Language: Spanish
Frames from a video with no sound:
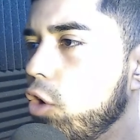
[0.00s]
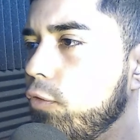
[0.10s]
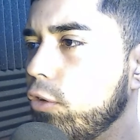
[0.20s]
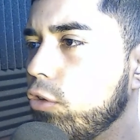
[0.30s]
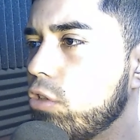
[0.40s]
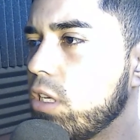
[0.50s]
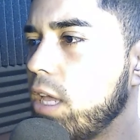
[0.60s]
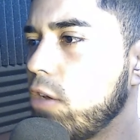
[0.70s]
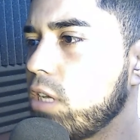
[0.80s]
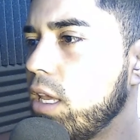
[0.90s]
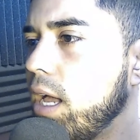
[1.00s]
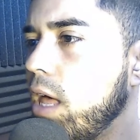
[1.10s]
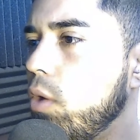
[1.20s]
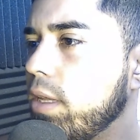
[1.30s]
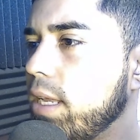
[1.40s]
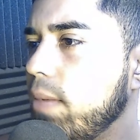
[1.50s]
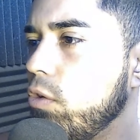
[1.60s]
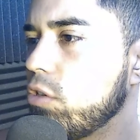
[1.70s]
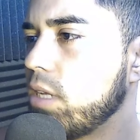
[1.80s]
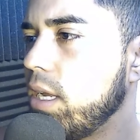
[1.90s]
fondos ya nos han llegado, aquí tenemos
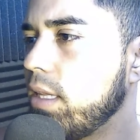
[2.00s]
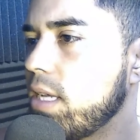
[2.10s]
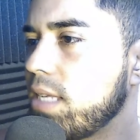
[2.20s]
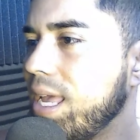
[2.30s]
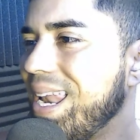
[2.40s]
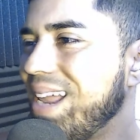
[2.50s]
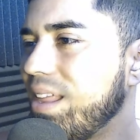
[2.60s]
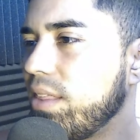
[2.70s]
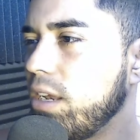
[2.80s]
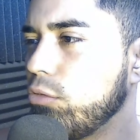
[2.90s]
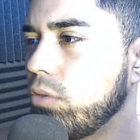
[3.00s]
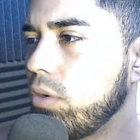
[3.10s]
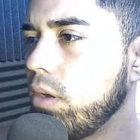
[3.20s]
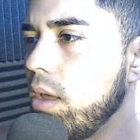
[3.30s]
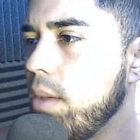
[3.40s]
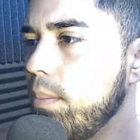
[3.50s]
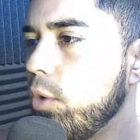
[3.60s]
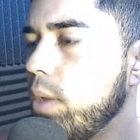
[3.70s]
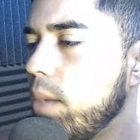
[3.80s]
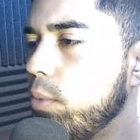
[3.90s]
los celestias en la red de Neutron, pero
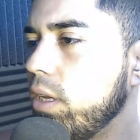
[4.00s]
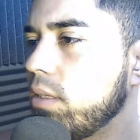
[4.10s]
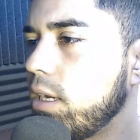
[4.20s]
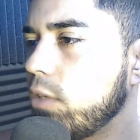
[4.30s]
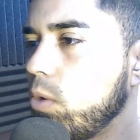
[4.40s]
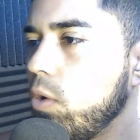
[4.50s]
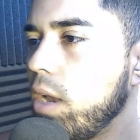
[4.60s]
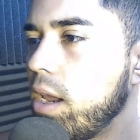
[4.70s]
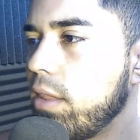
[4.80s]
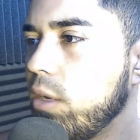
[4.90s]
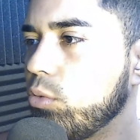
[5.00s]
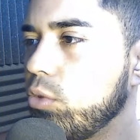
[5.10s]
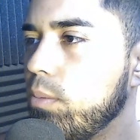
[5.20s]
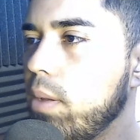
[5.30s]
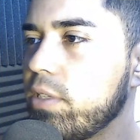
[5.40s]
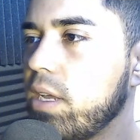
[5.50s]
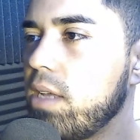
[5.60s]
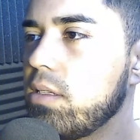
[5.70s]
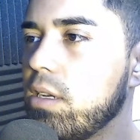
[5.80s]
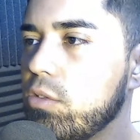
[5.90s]
para poder interactuar con la red de Neutron vamos a
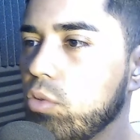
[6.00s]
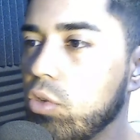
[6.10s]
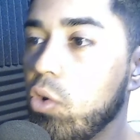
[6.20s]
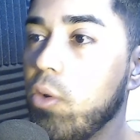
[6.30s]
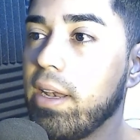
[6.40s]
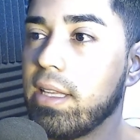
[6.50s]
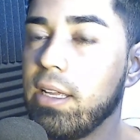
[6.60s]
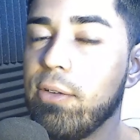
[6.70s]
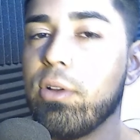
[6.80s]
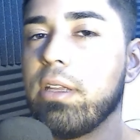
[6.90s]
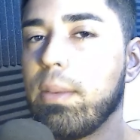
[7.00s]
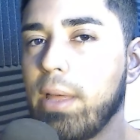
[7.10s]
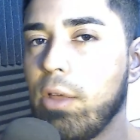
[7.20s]
necesitar su token nativo llamado